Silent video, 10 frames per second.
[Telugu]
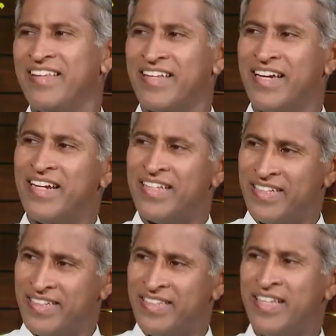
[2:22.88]
అందుకని
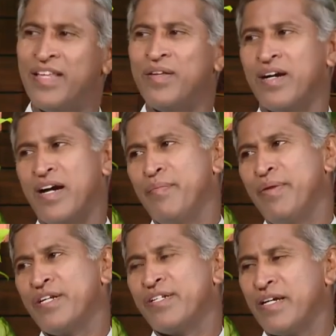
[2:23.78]
ఇది అందులో
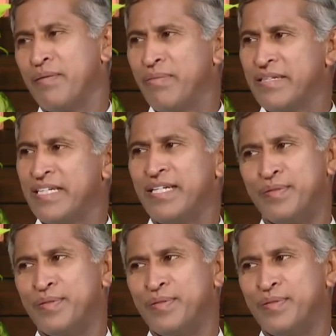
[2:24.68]
కాంబినేషన్ కంపల్సరీ